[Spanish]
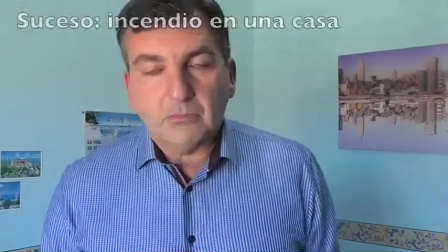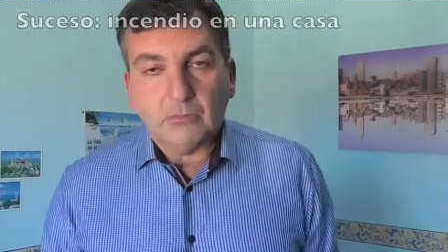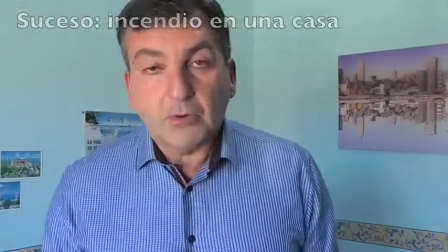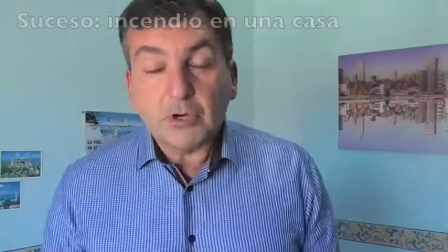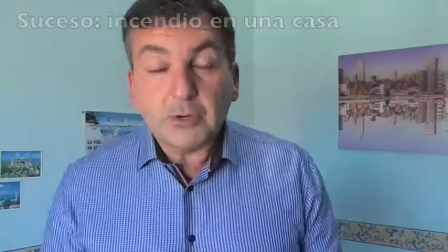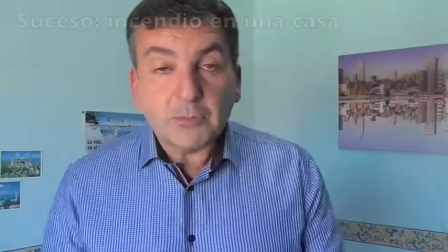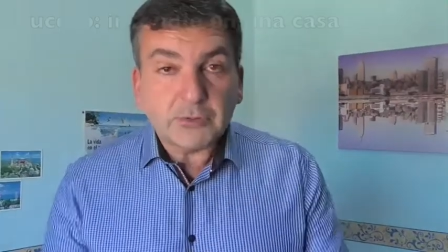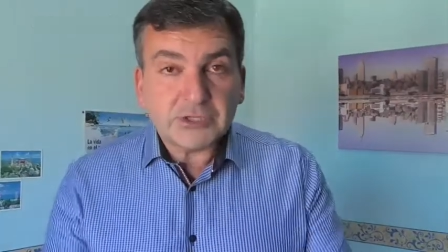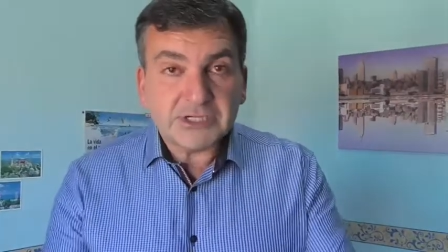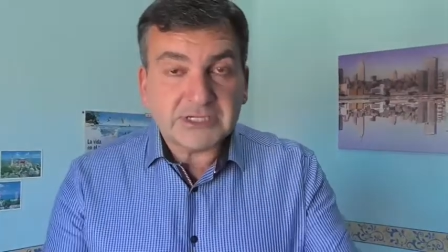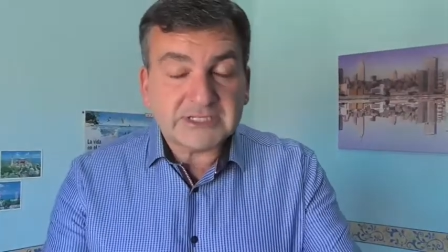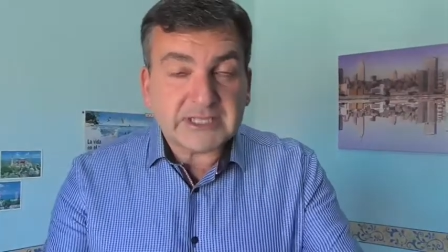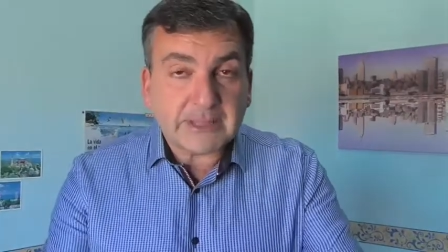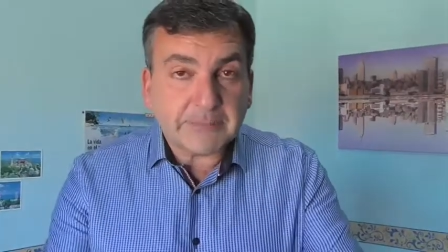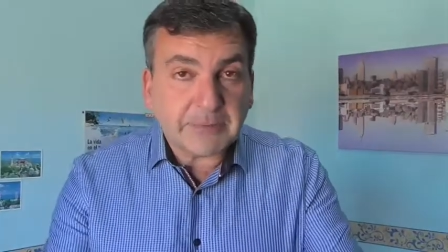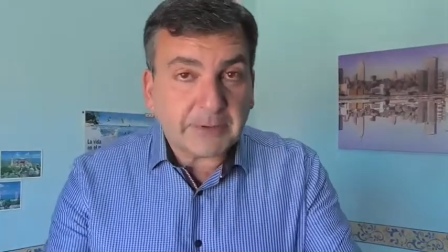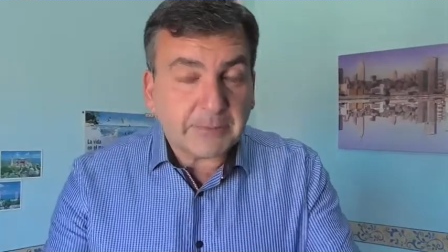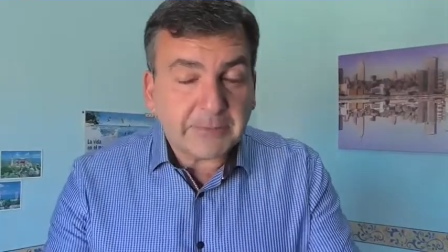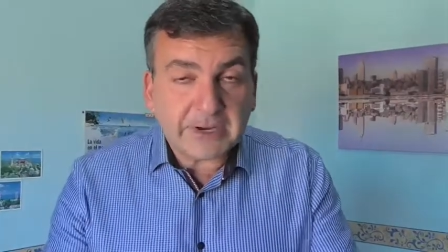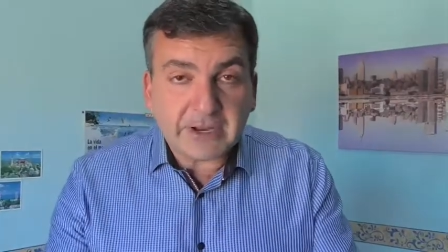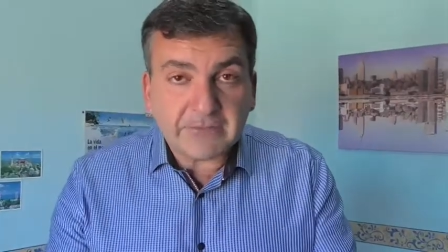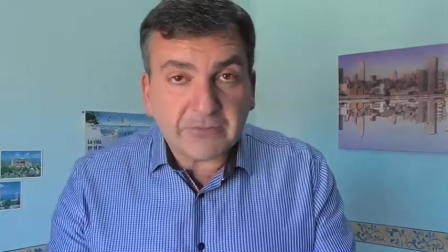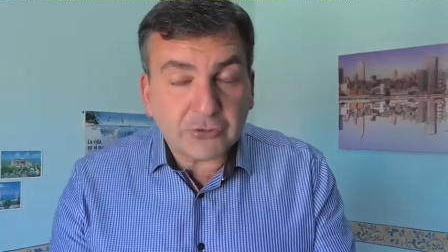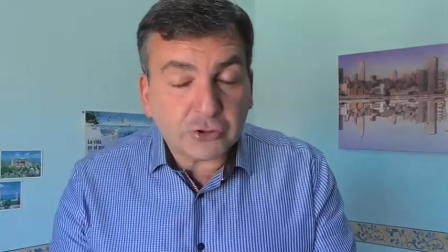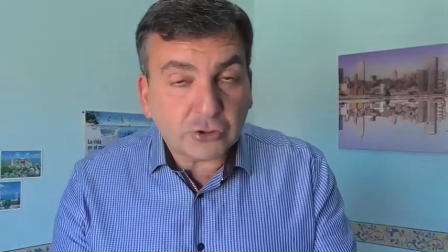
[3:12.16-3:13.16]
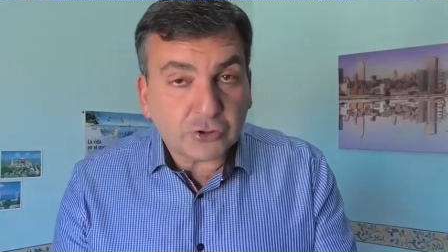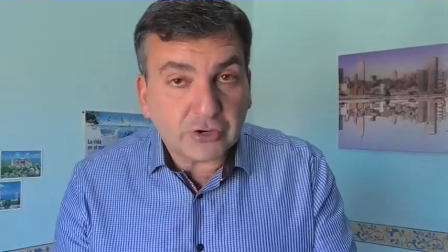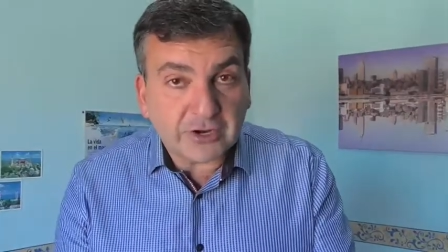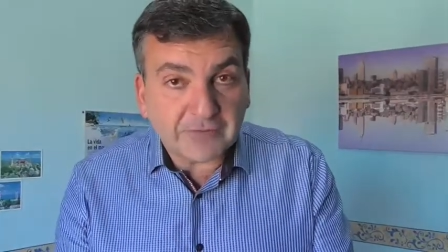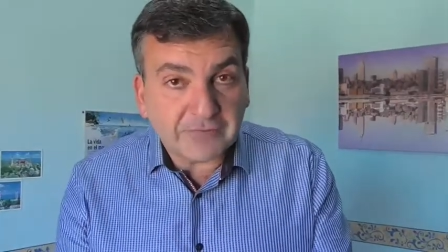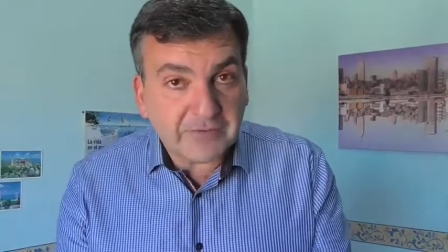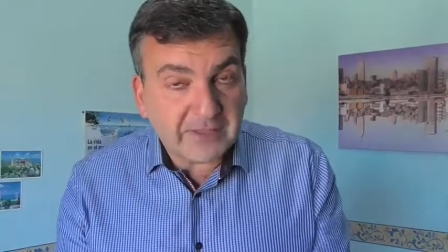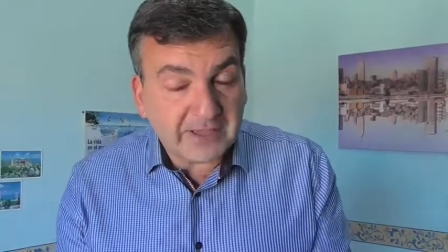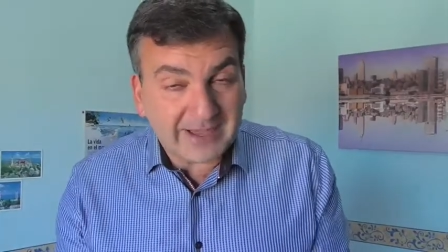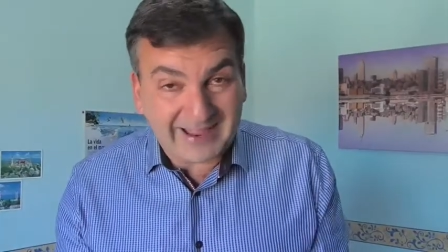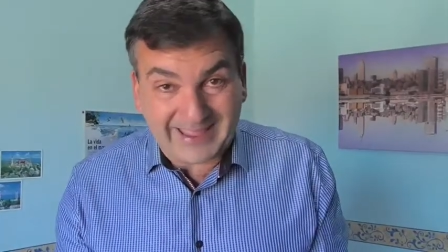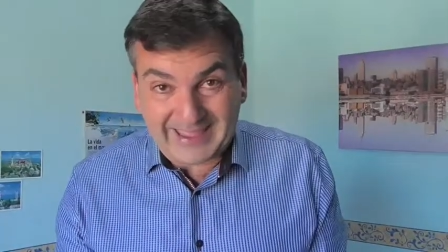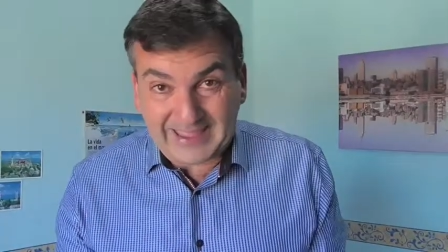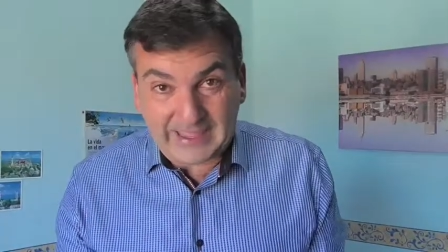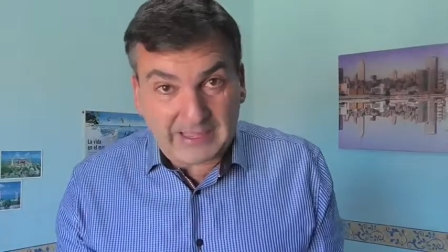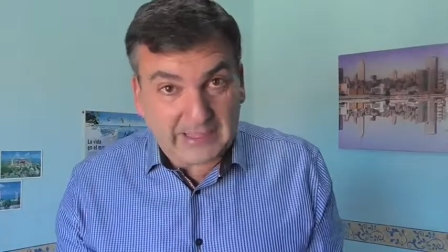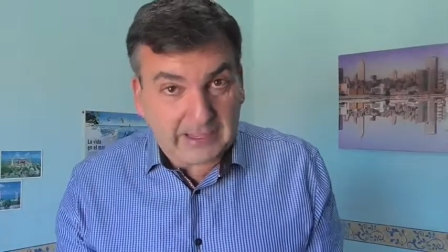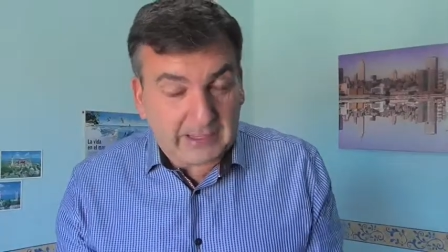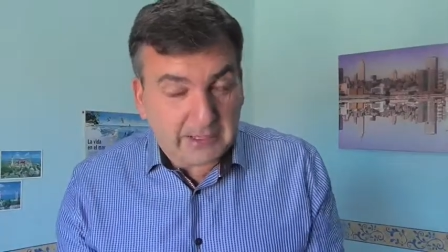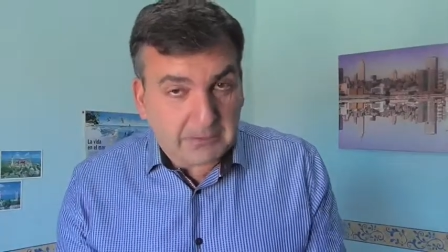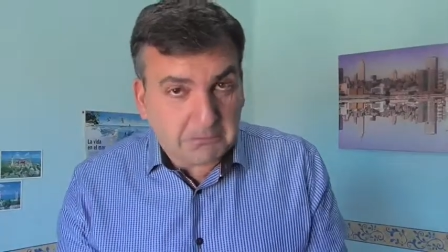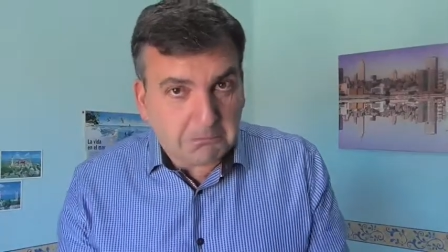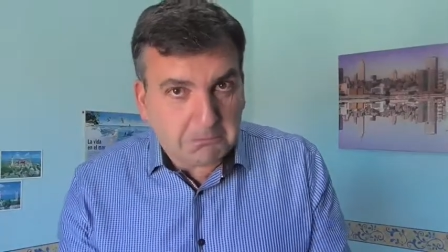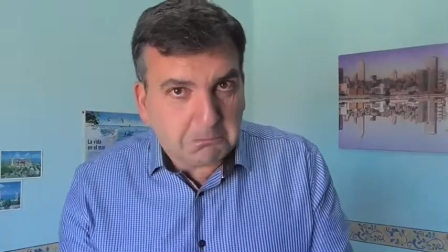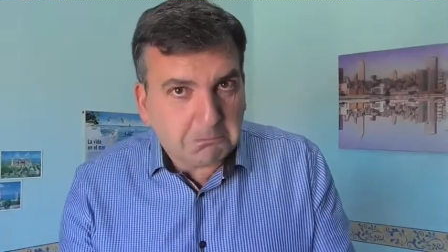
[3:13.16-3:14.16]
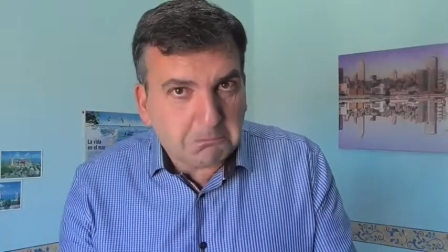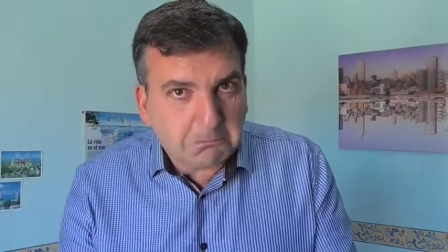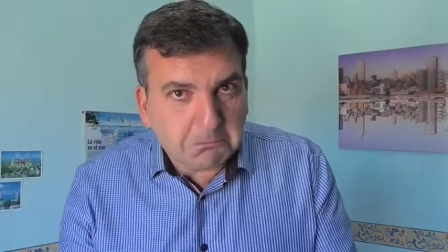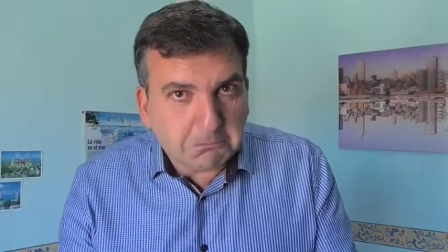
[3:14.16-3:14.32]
Bueno, pues esta primera fotografía que,